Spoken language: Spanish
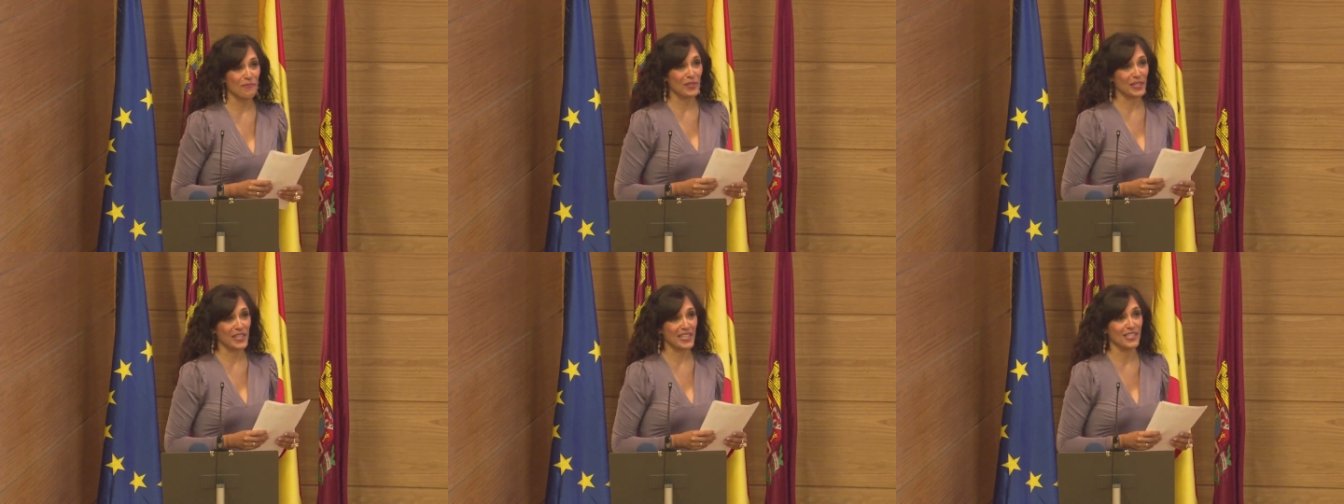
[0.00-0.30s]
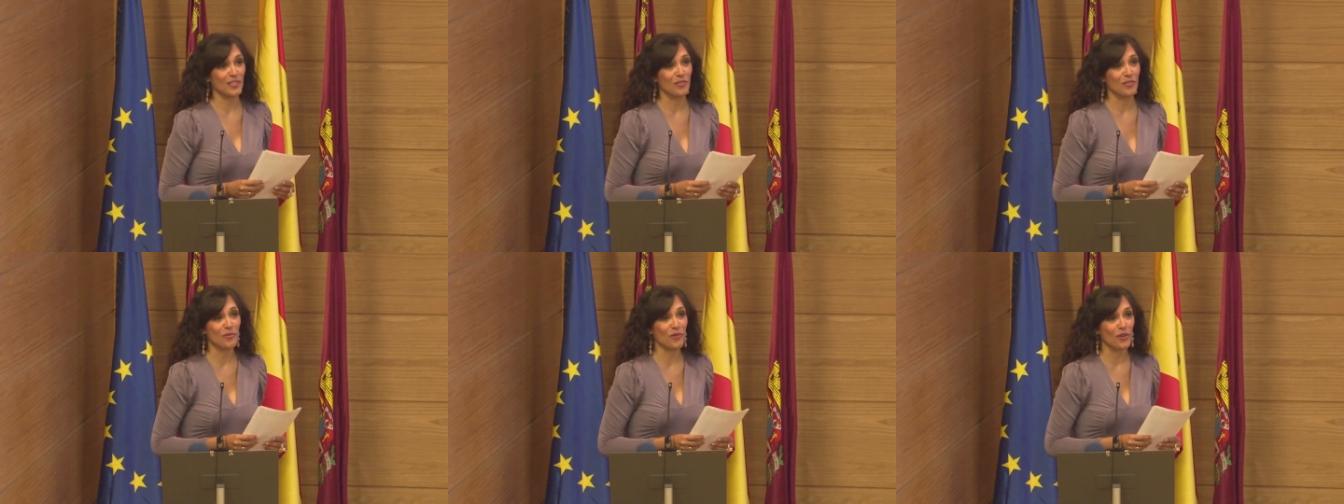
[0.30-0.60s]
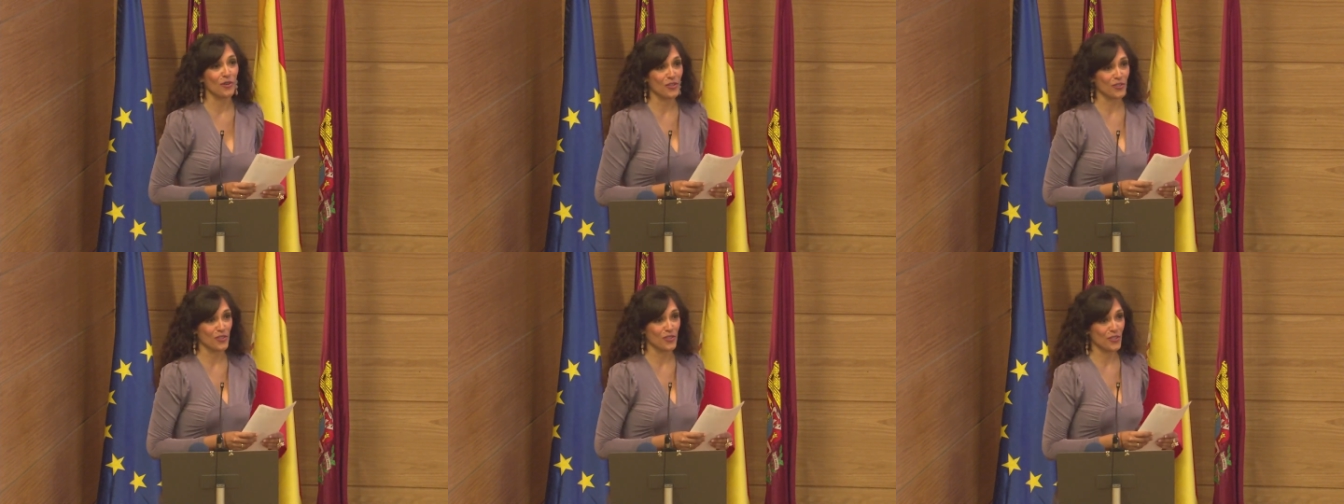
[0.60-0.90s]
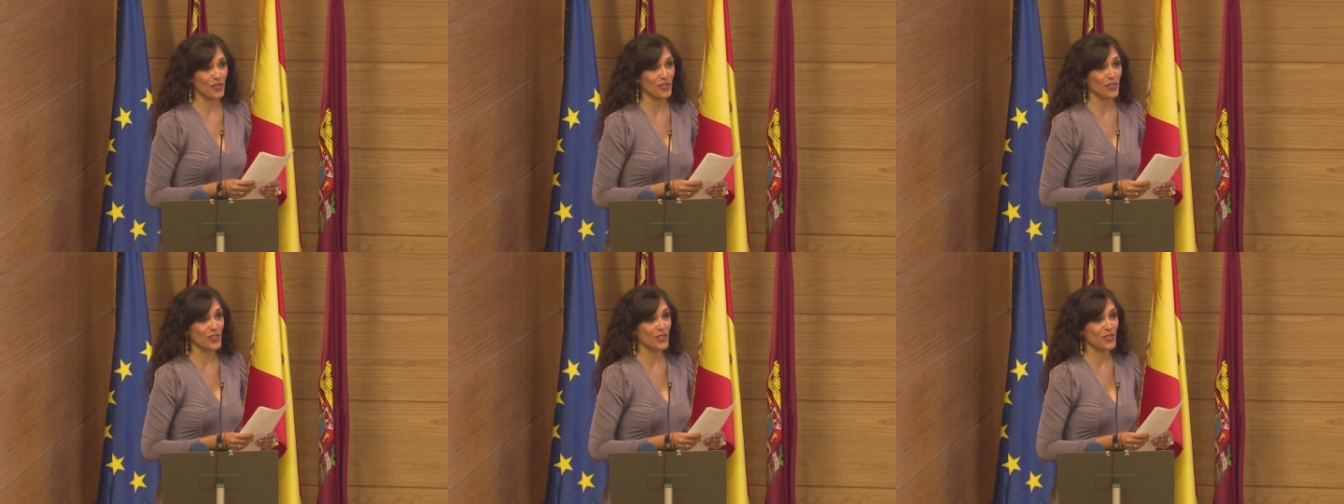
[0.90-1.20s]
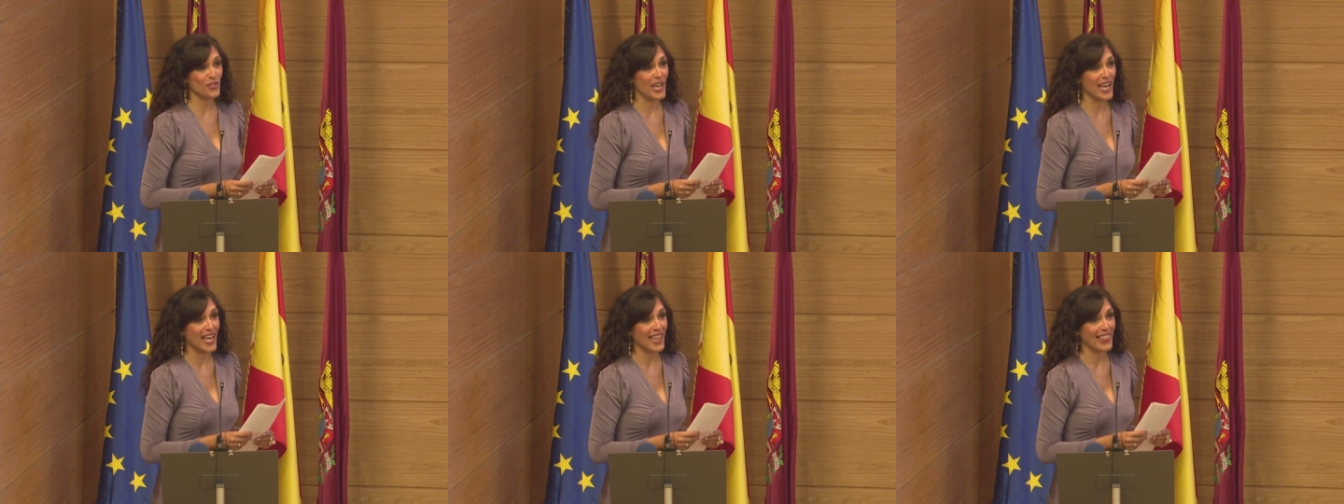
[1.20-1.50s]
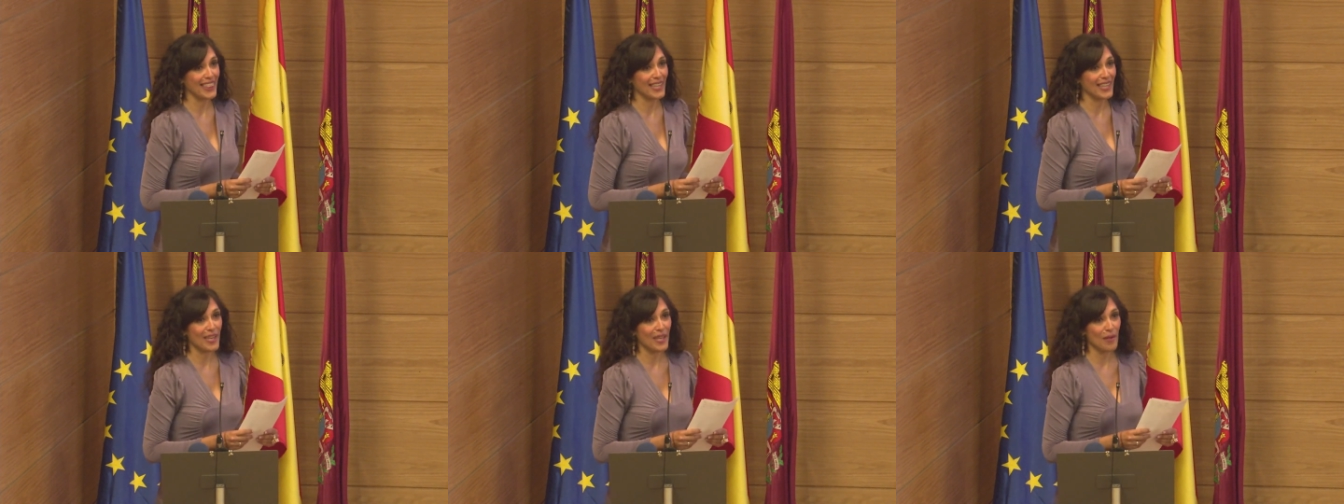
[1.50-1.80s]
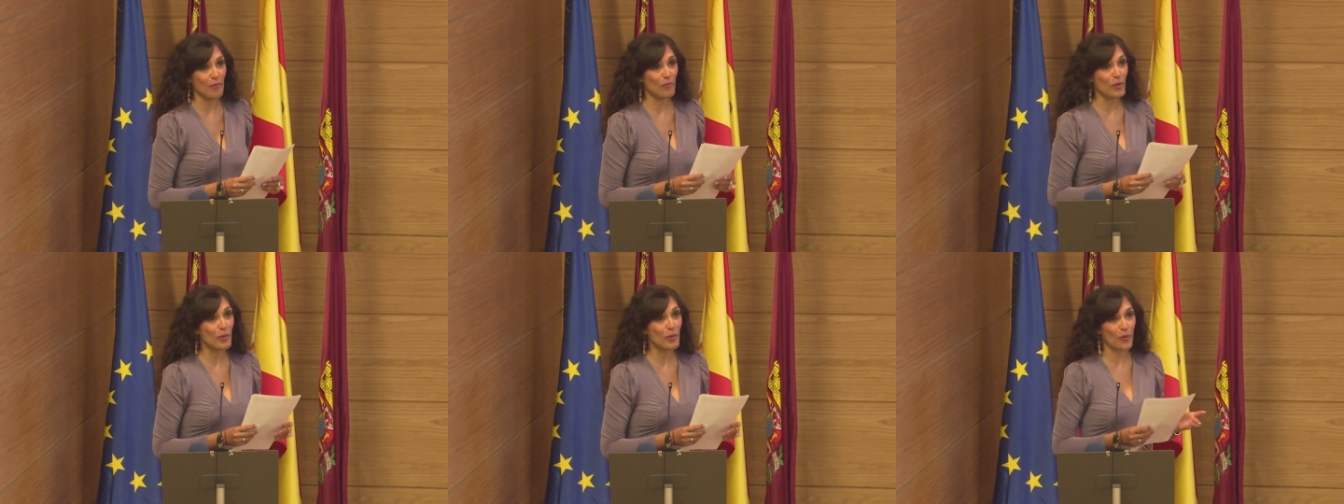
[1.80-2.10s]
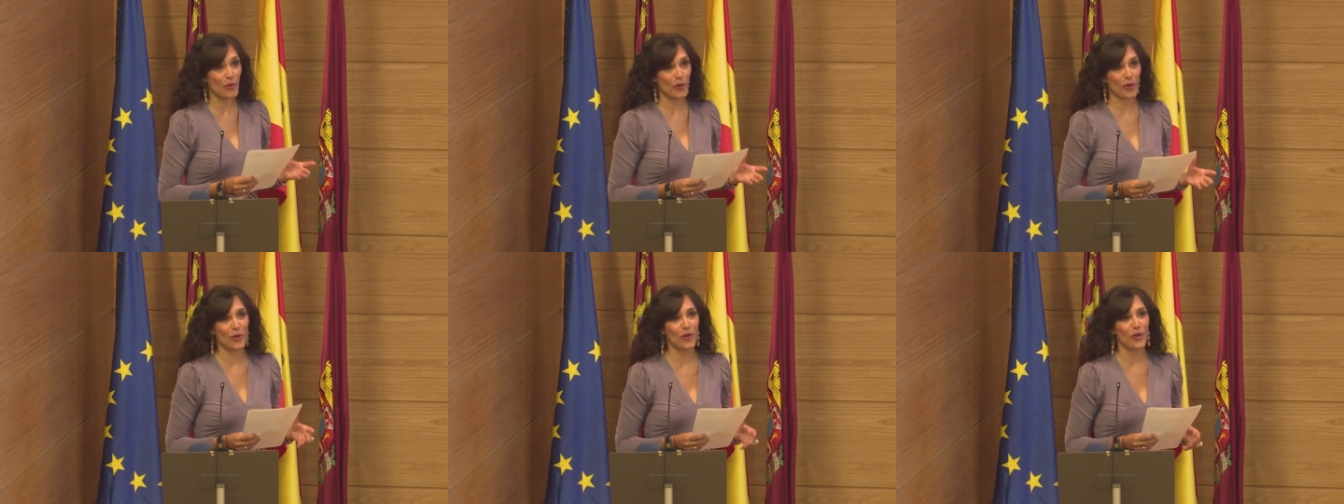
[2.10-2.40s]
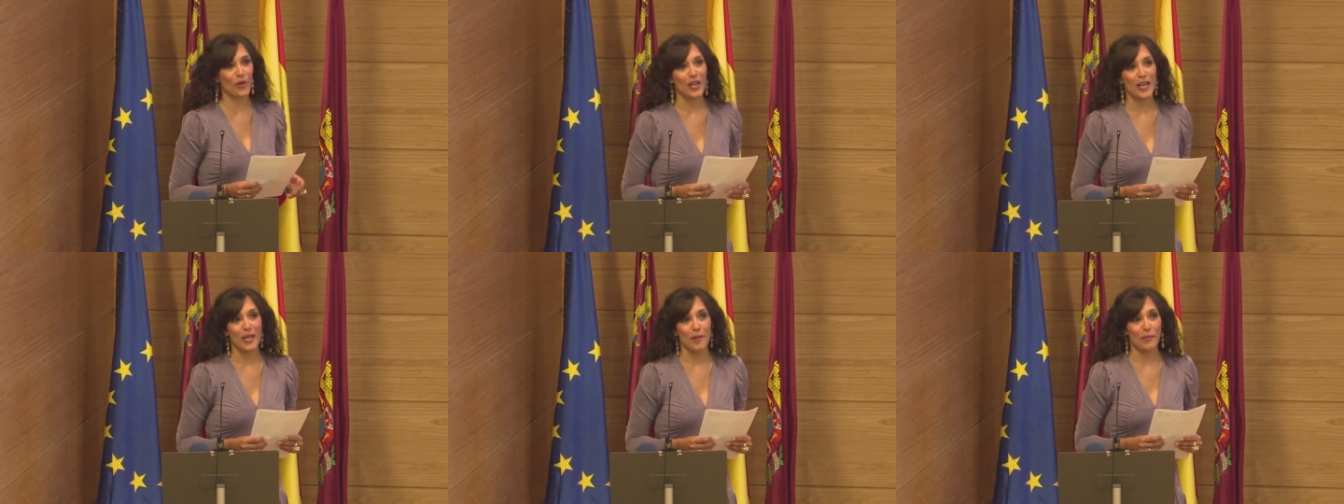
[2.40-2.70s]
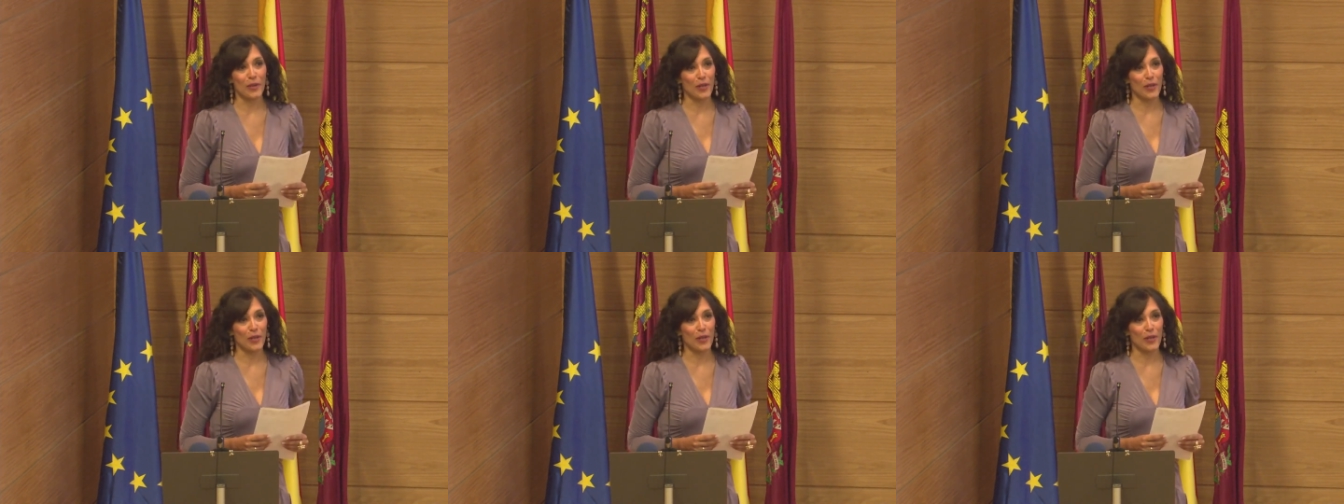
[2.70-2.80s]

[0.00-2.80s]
porque estuvo con nosotros hace muy poco,